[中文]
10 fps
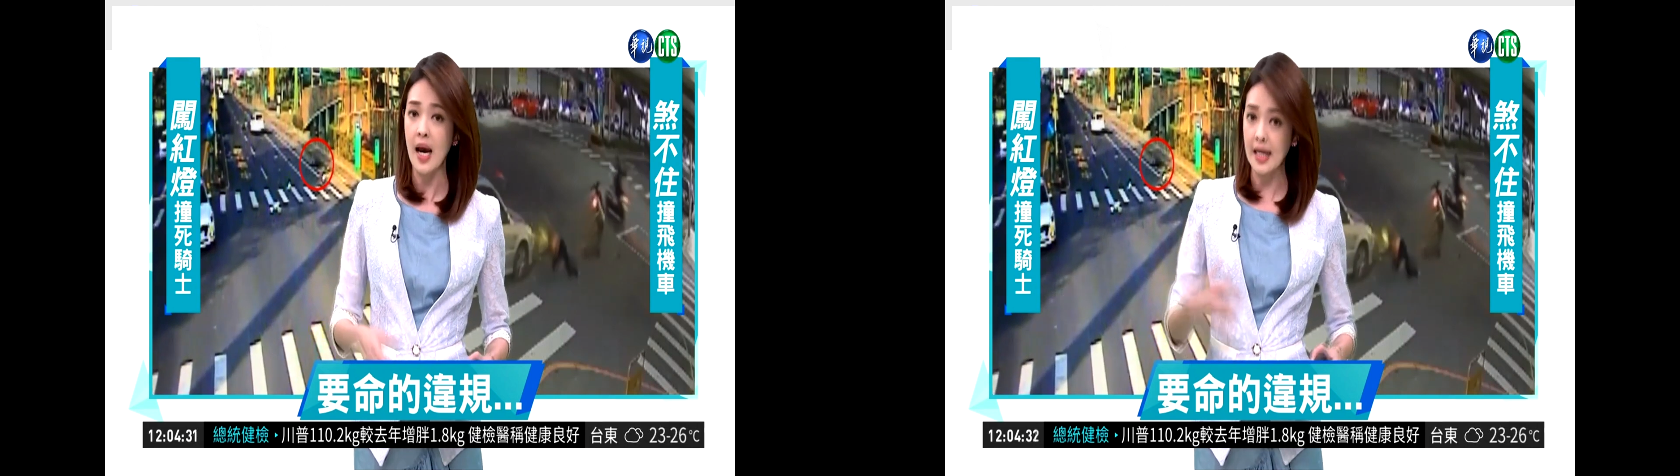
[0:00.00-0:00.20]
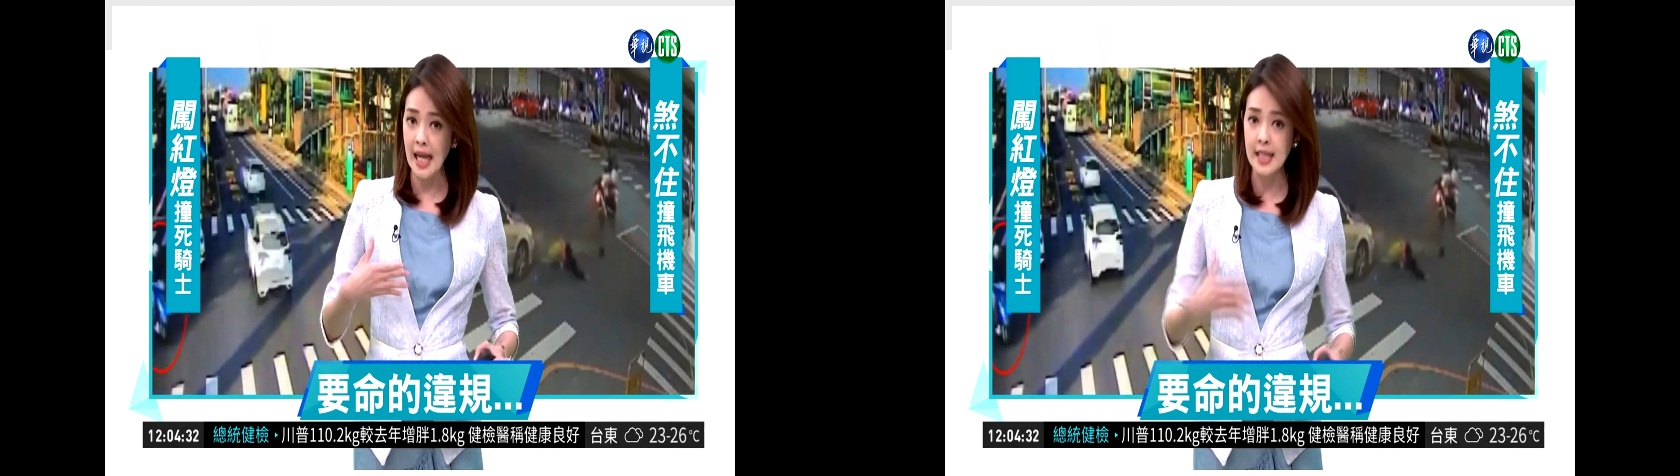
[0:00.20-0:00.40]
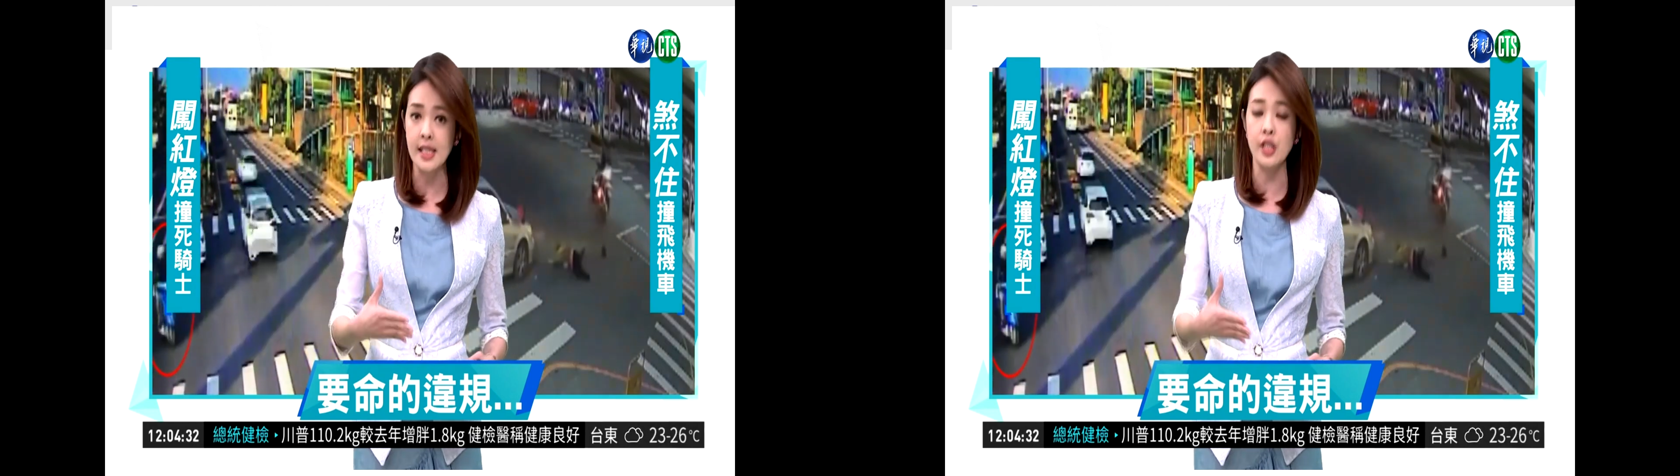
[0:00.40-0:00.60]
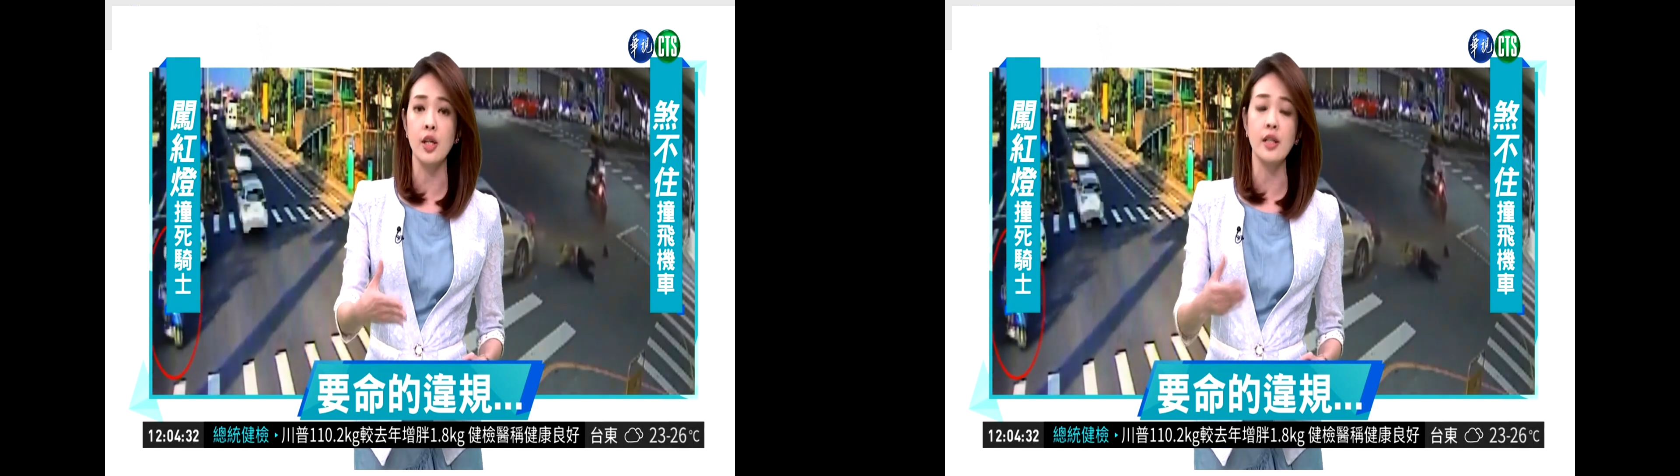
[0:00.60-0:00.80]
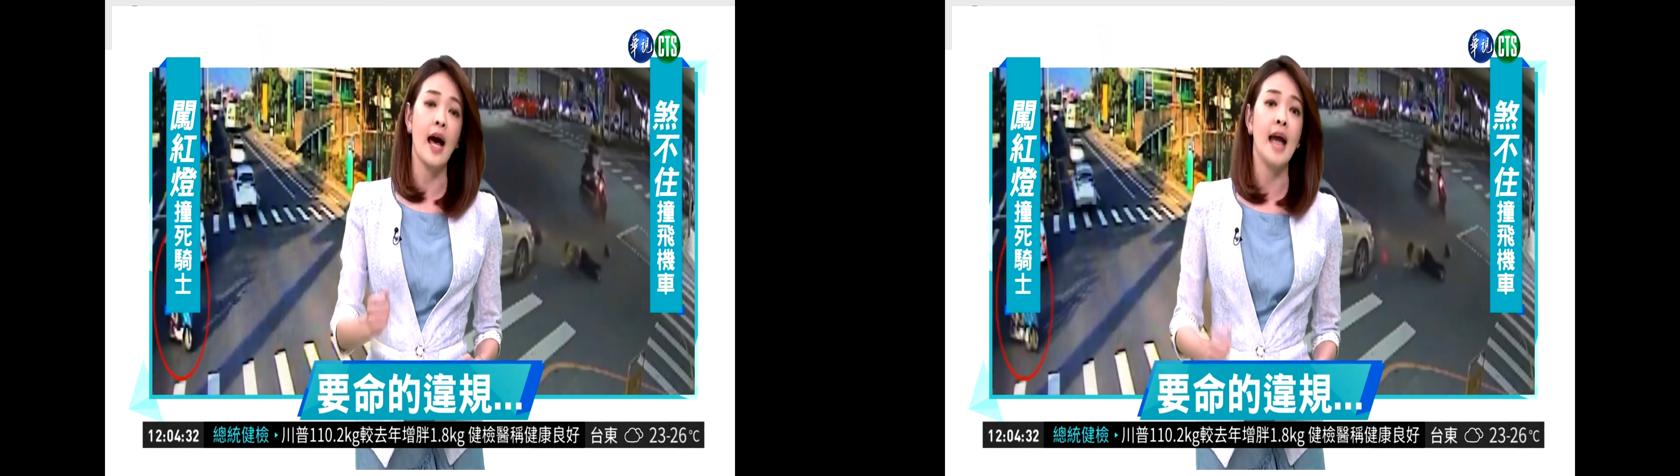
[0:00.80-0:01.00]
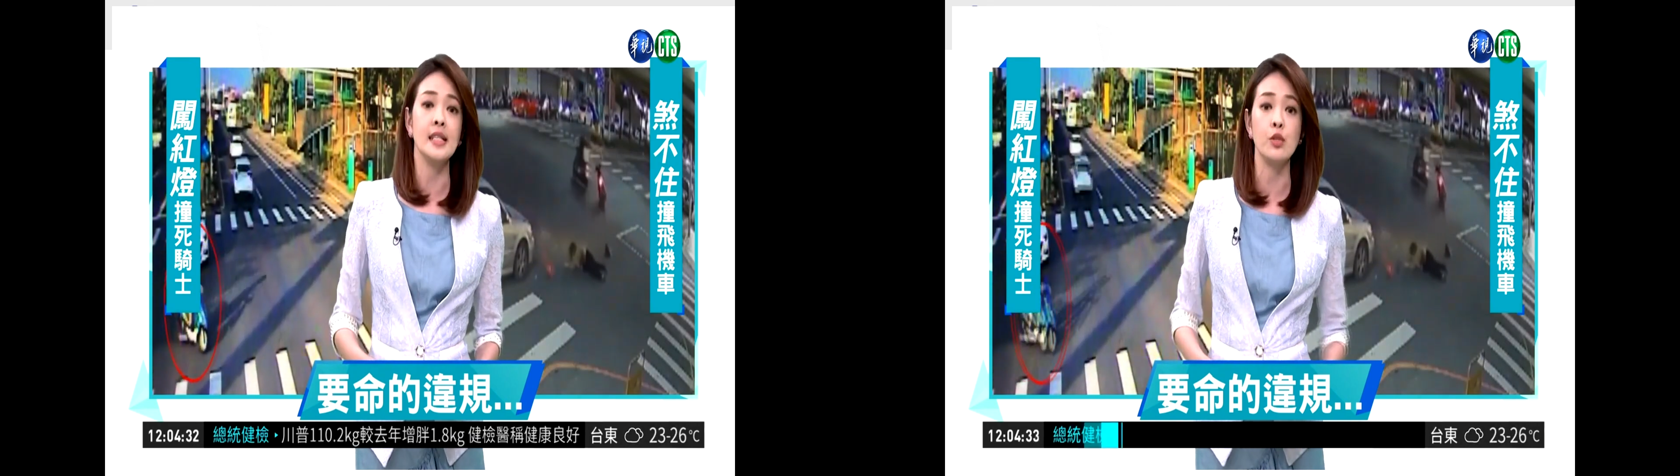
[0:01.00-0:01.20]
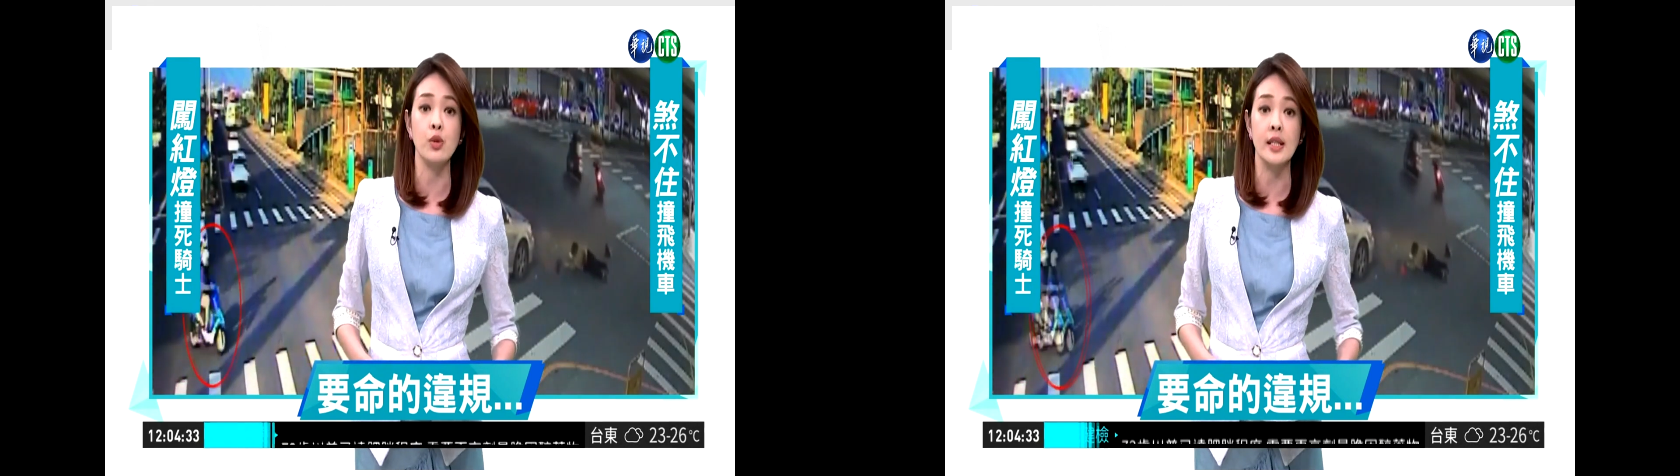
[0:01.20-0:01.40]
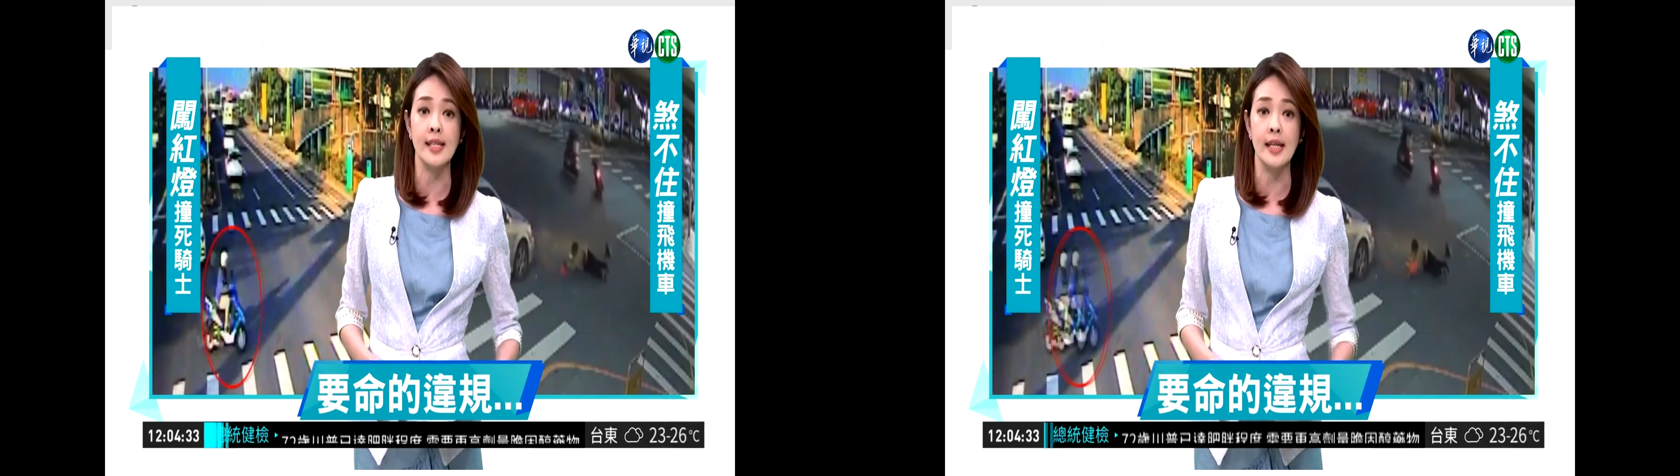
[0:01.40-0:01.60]
而他的机车呢还继
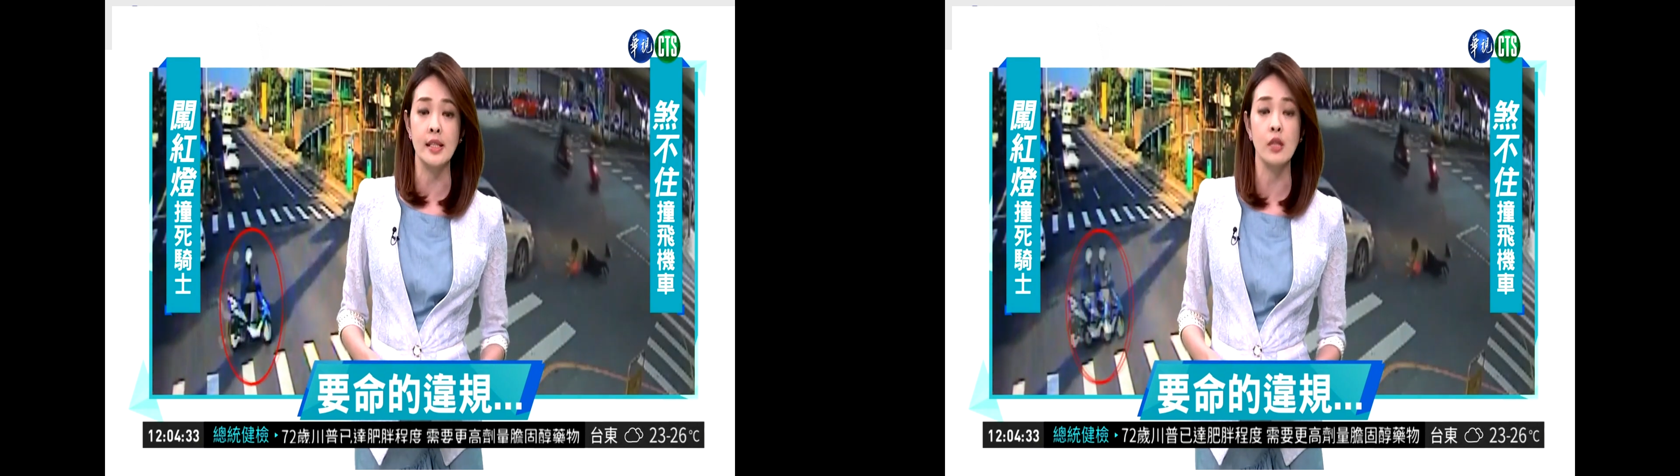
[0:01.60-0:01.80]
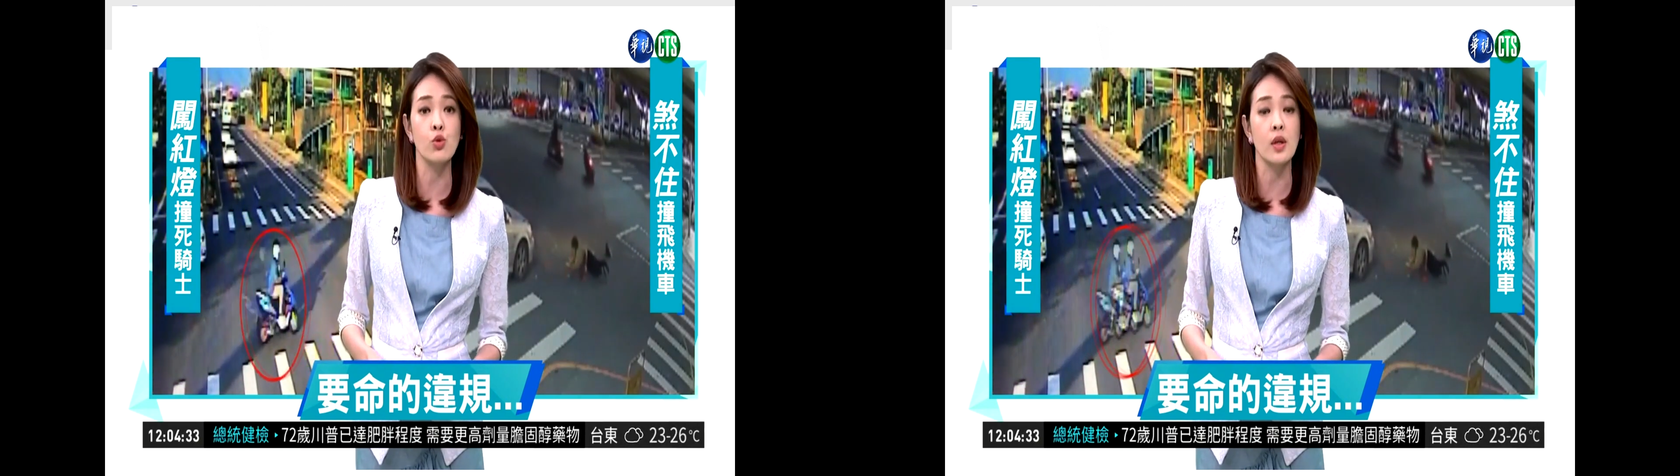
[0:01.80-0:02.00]
续的前进，